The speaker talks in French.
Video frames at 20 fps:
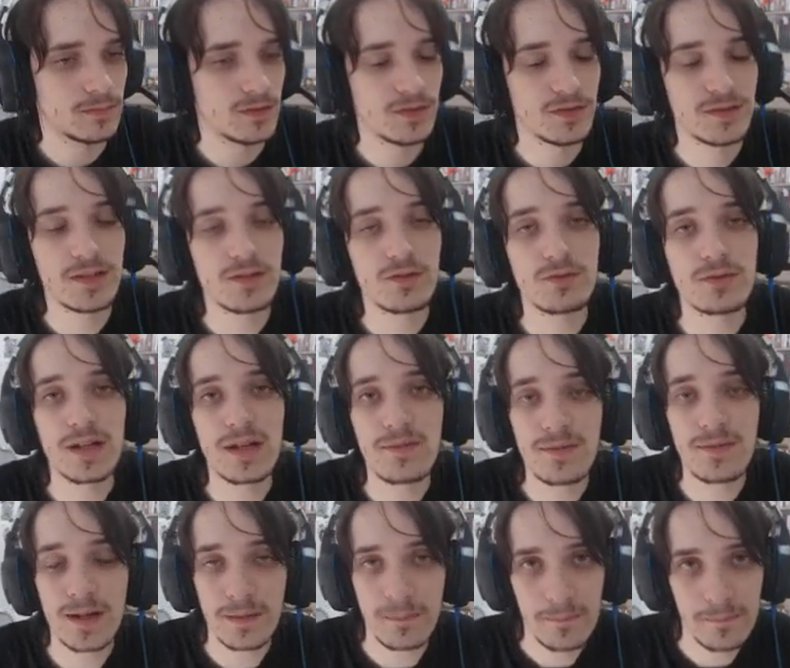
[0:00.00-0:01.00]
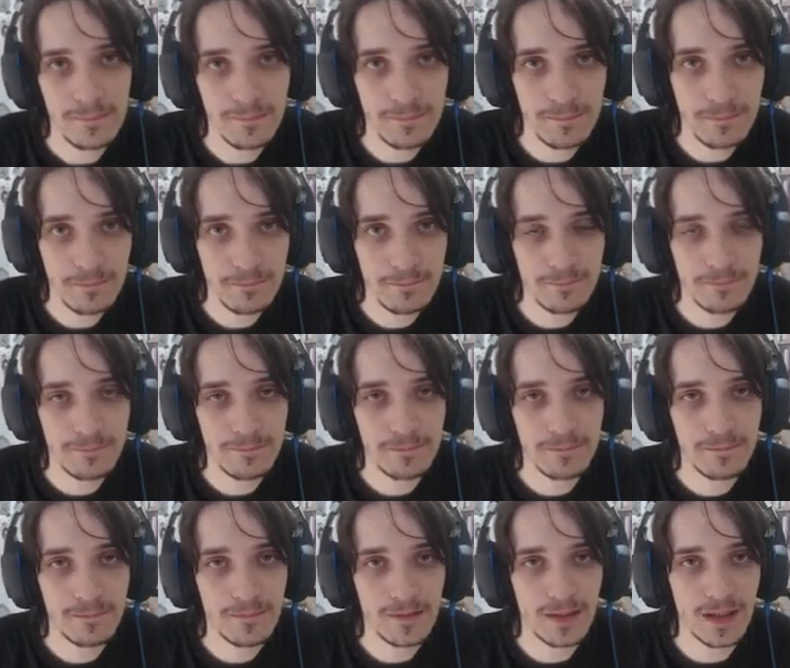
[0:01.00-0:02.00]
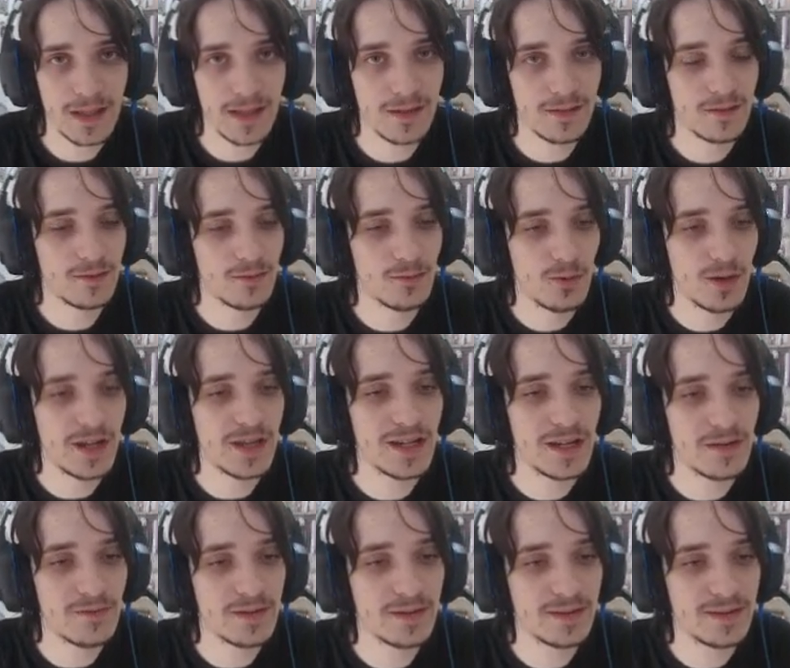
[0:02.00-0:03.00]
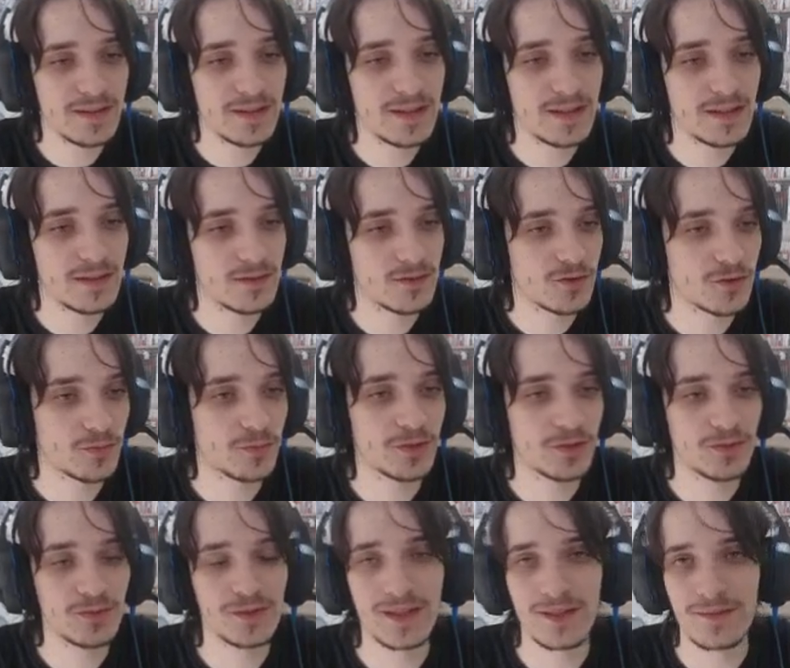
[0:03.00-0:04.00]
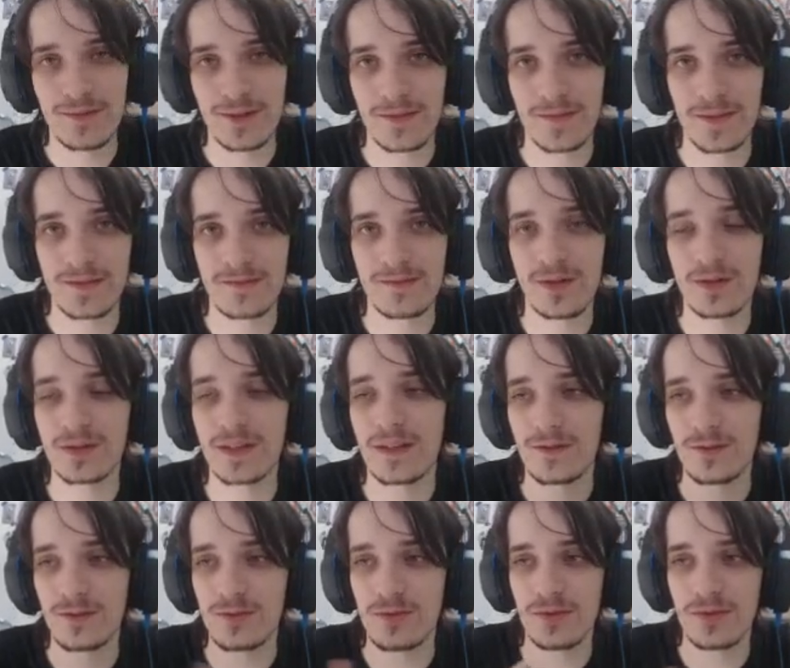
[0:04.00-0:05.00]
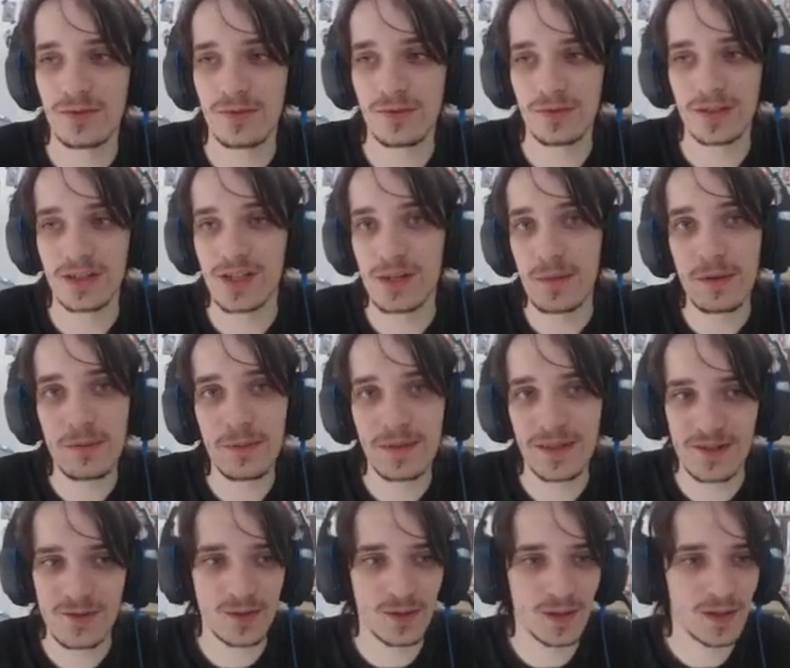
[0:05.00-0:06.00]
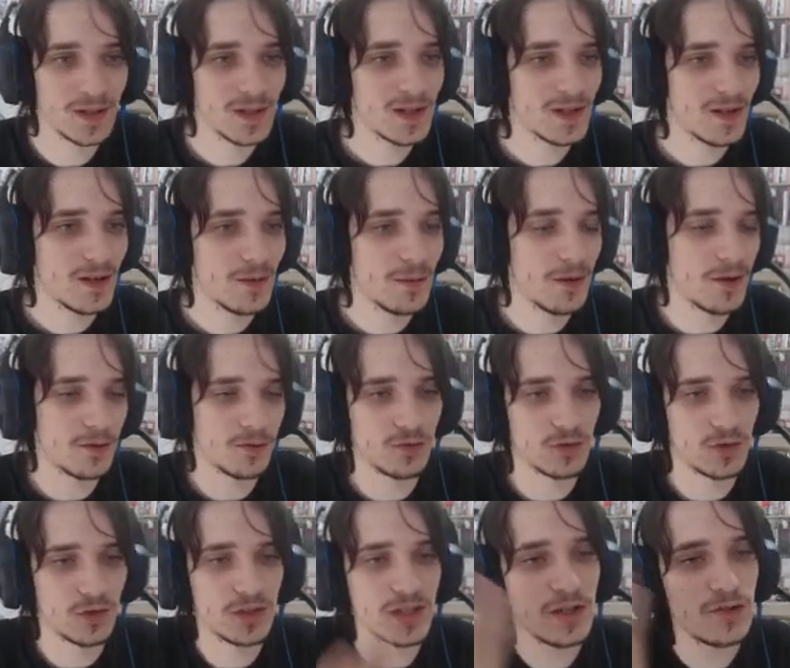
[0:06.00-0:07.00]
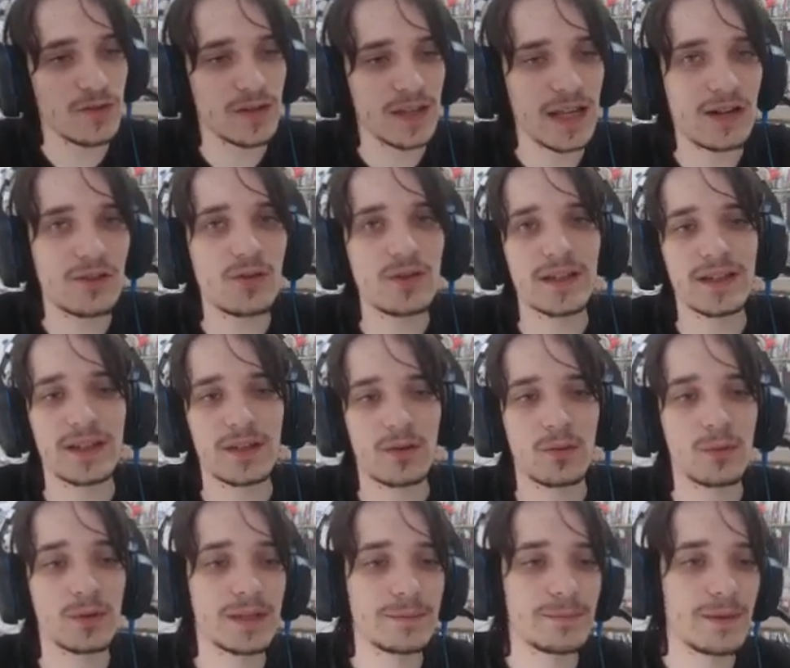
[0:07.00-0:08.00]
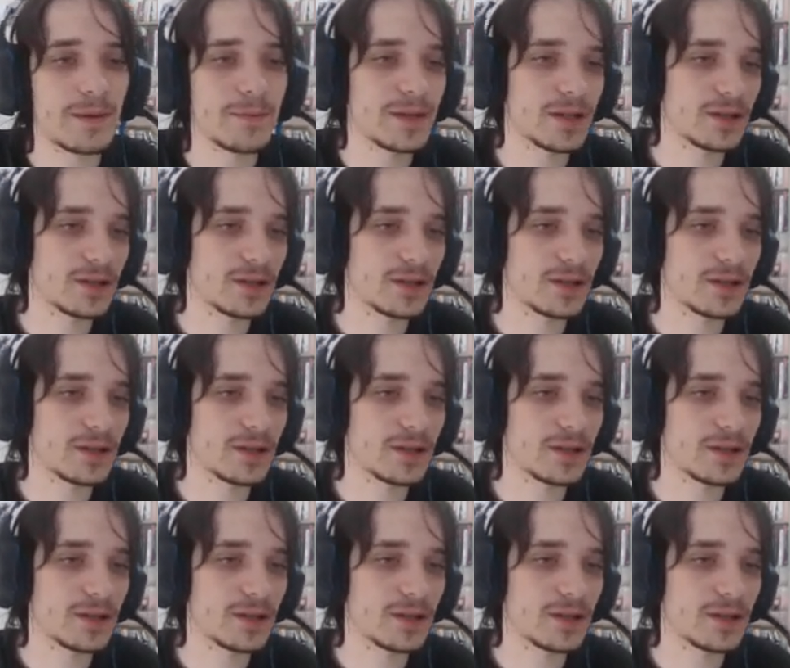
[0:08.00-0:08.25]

C'était une alpha. Et euh, voilà, il avait dit, je suppose que vous avez vu qu'effectivement on a toujours. Euh, on n'a jamais de mise à jour. Mais euh, il y en a juste quelques-uns qui comprenaient pas, mais